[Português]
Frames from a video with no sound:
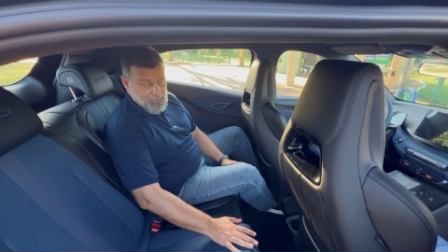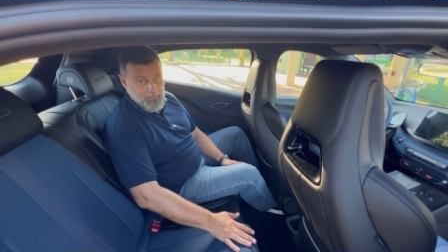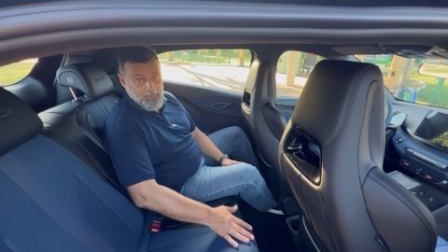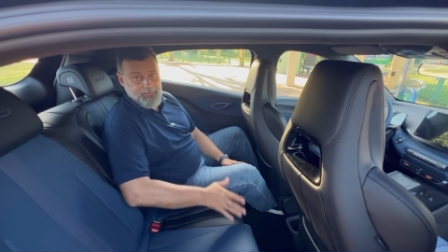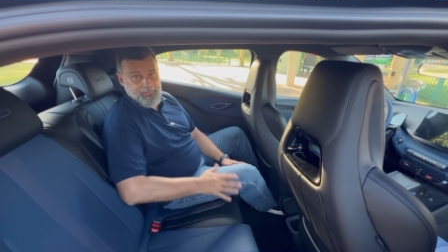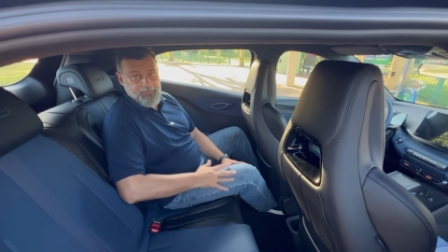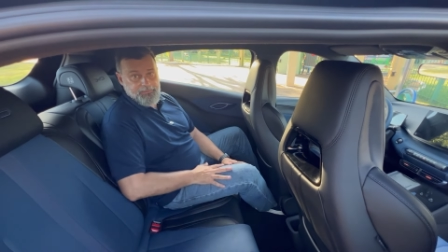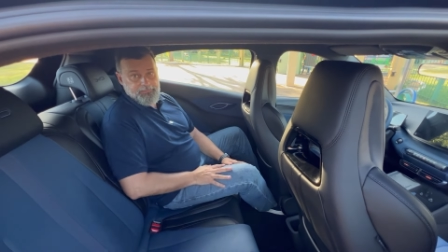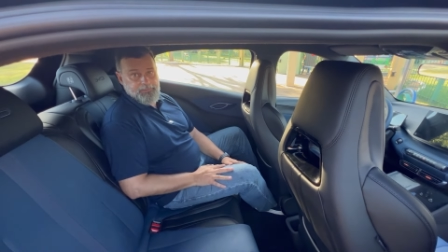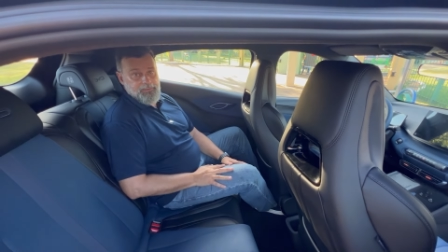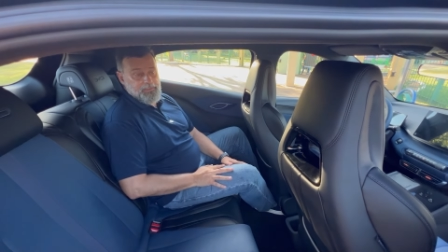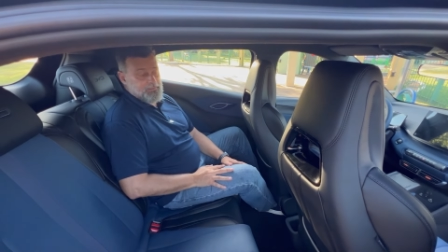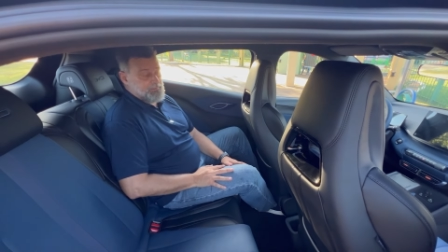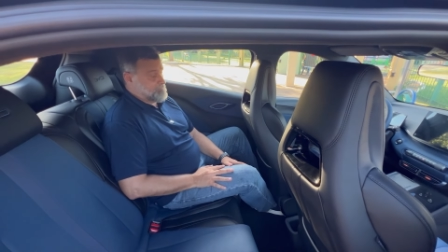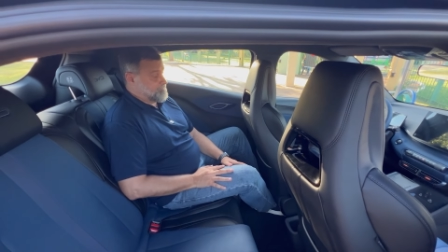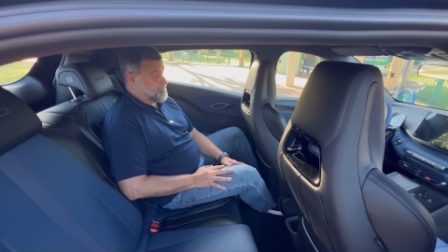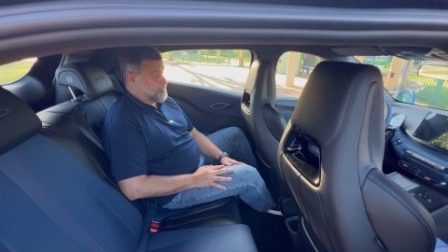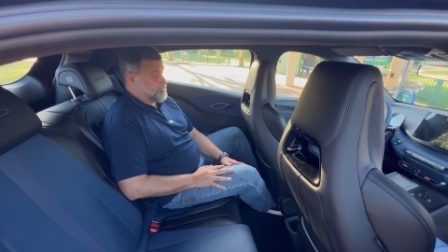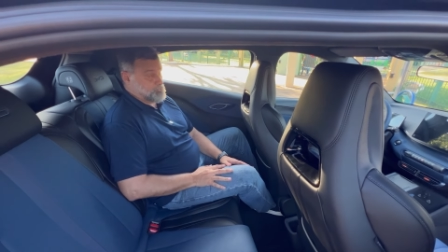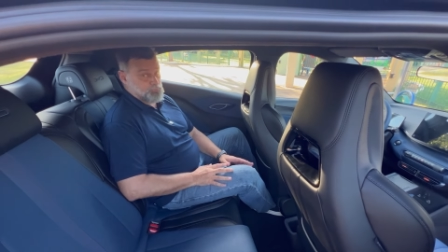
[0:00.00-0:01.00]
aqui
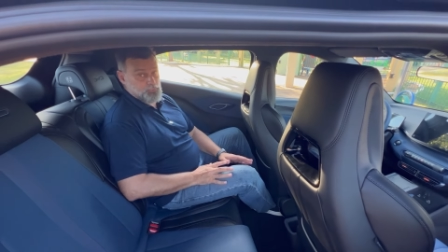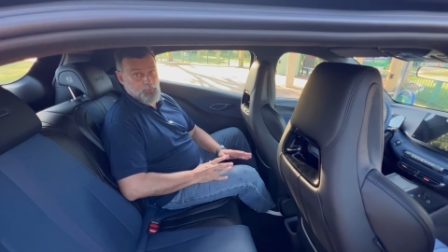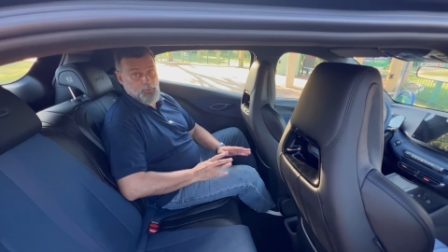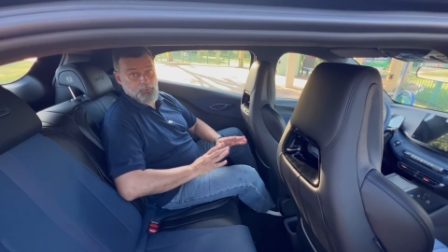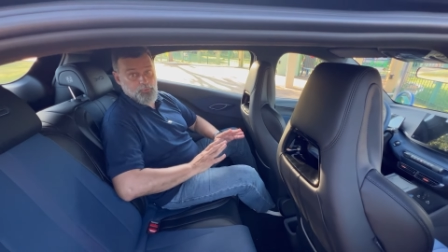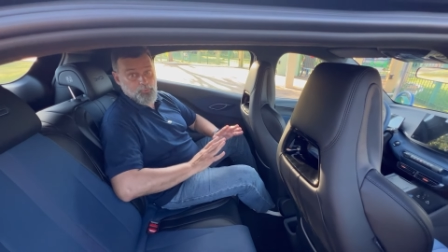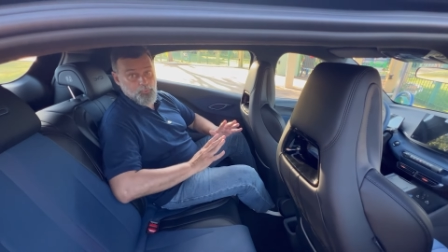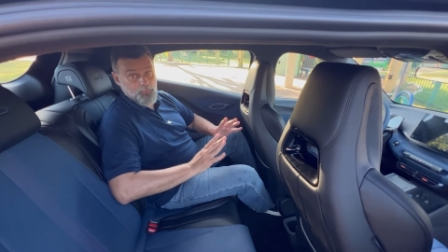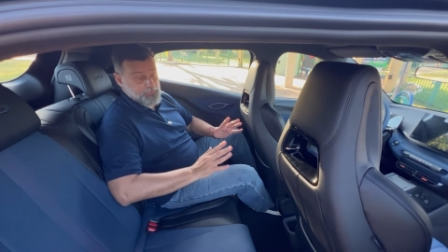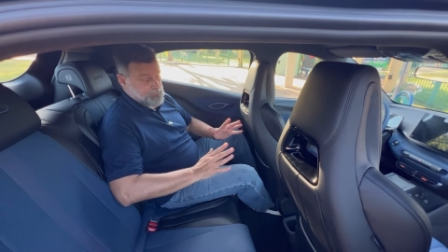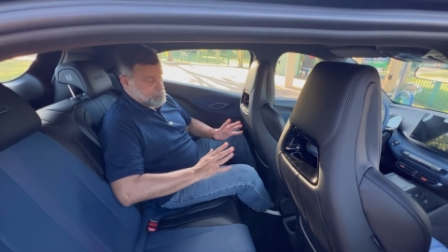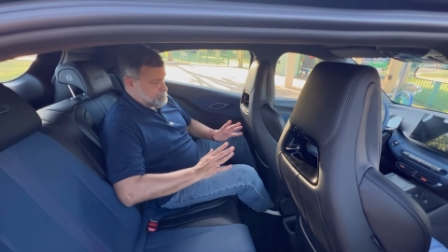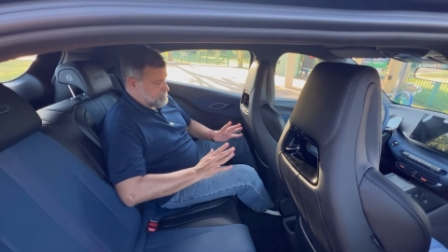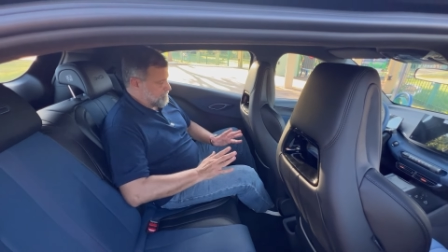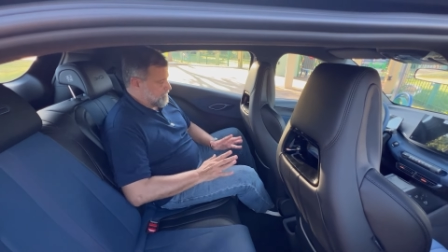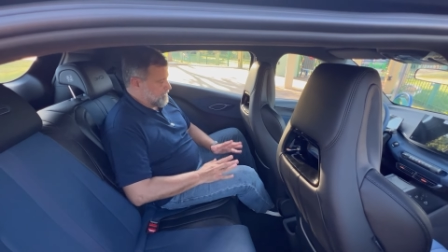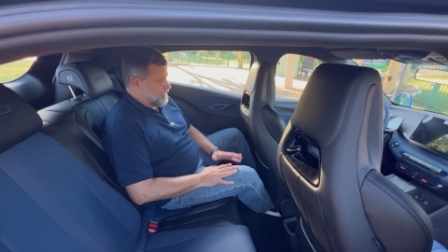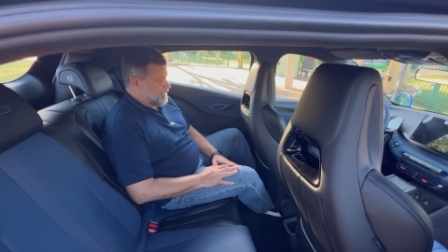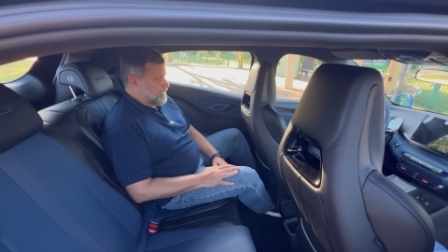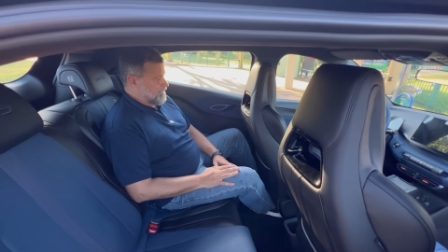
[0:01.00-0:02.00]
atrás vão só dois.
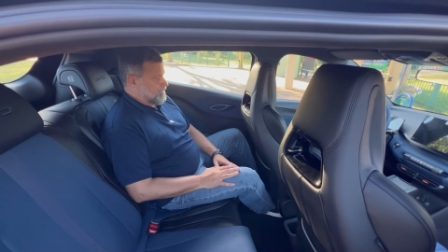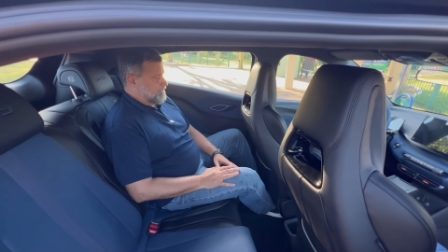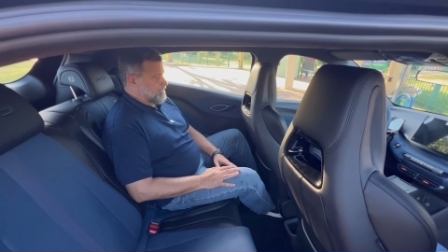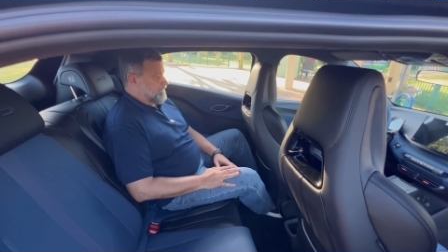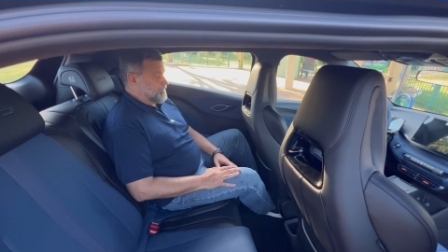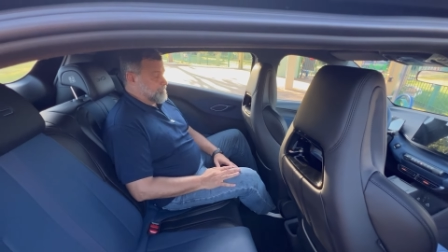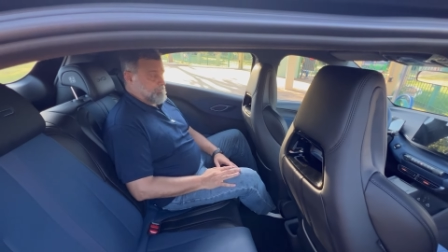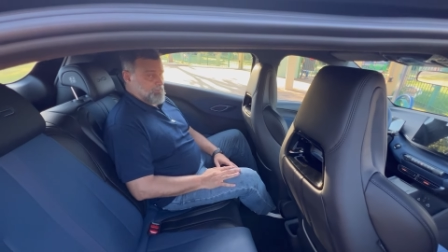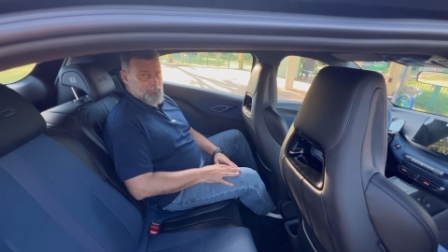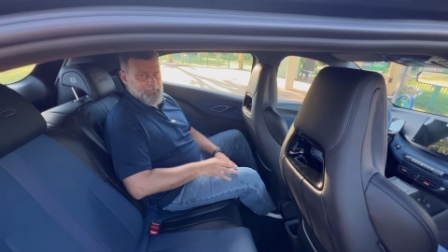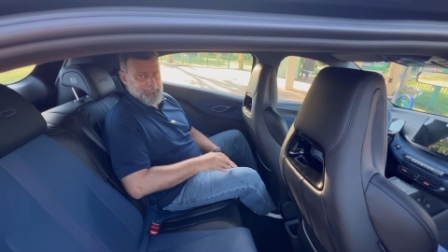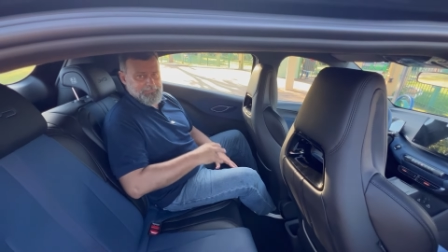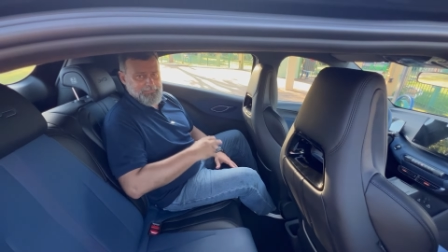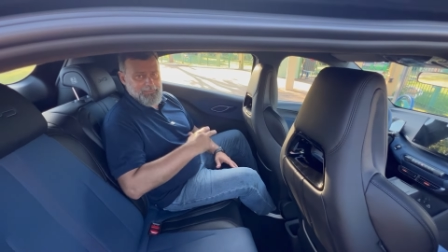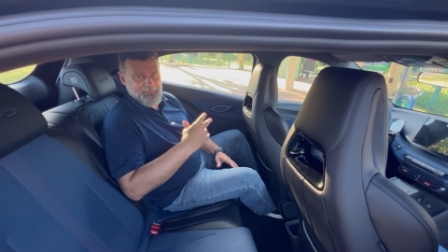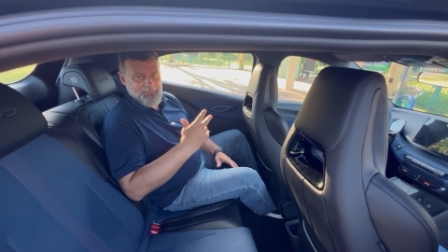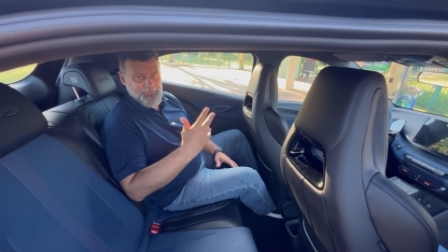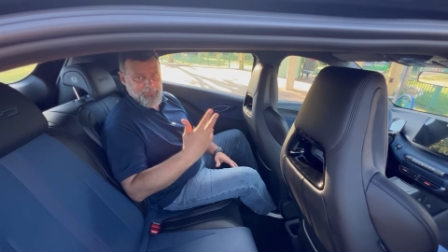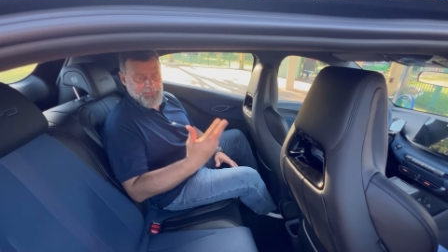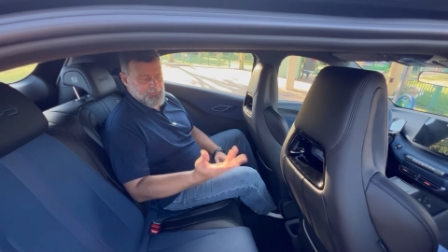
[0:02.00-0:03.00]
É, por uma
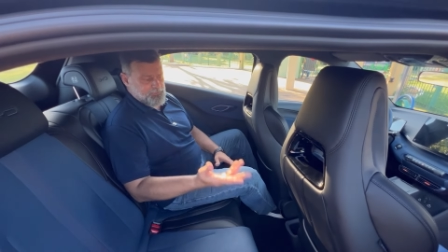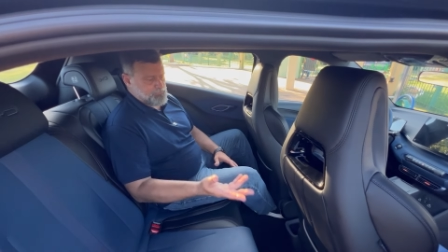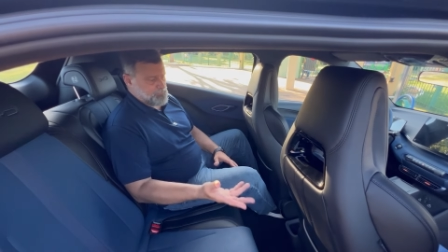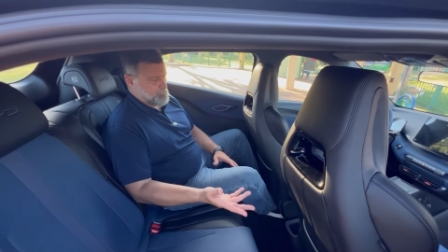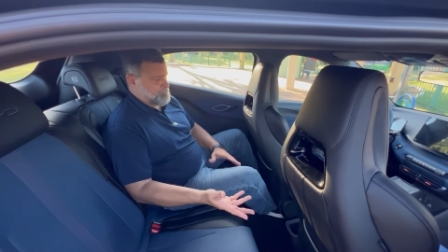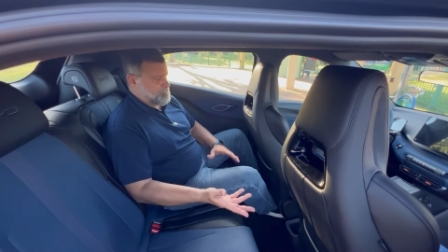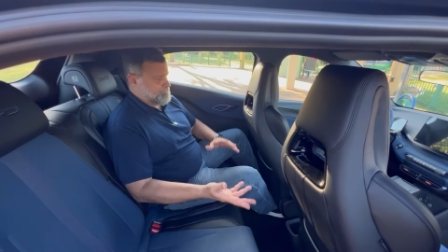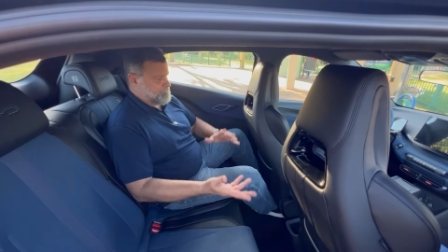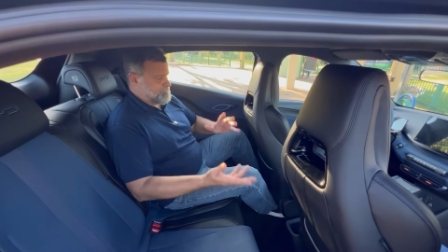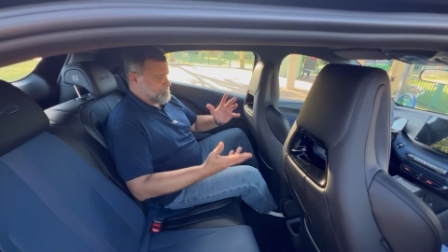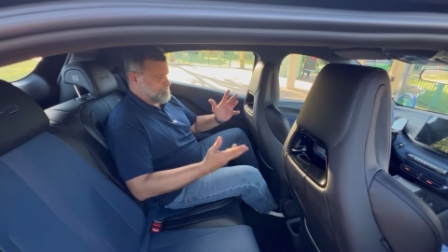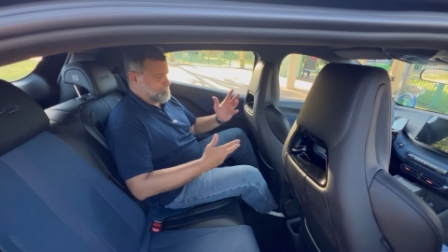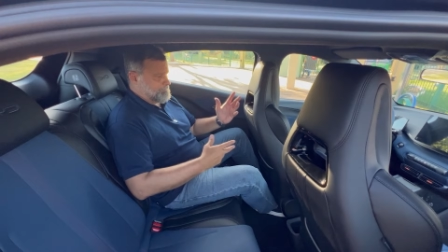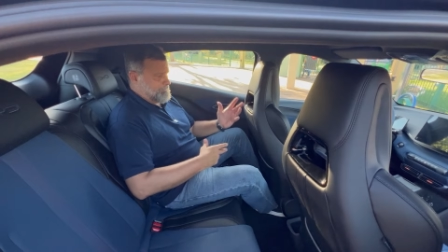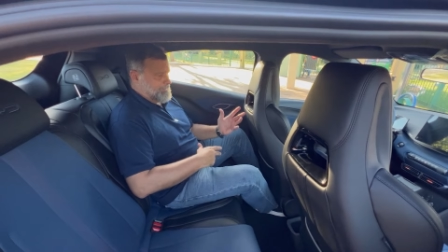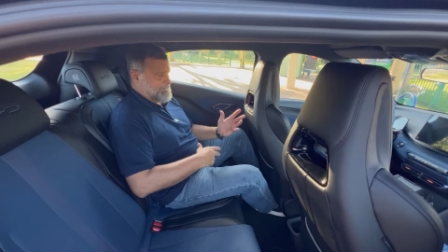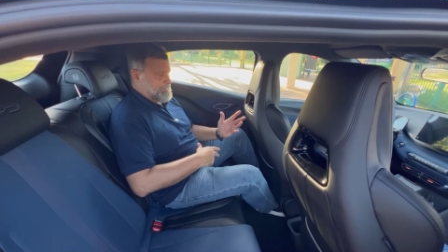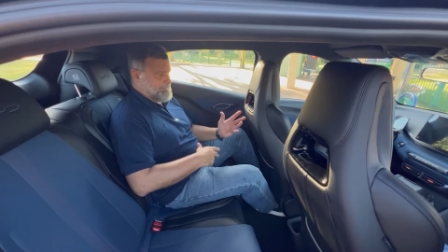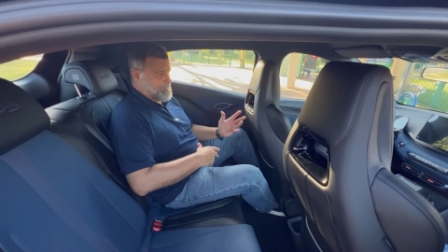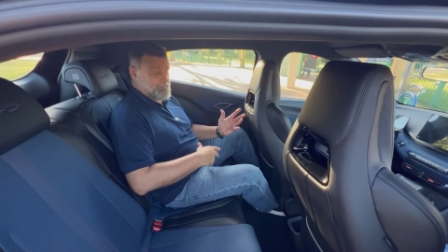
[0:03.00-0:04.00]
série de questões de,
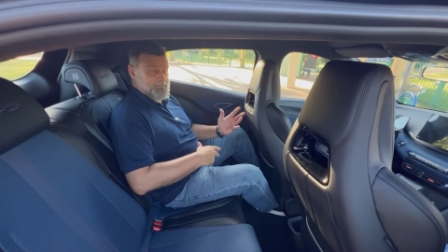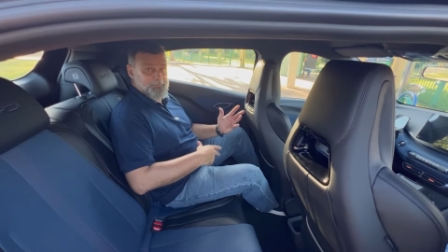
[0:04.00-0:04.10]
pre...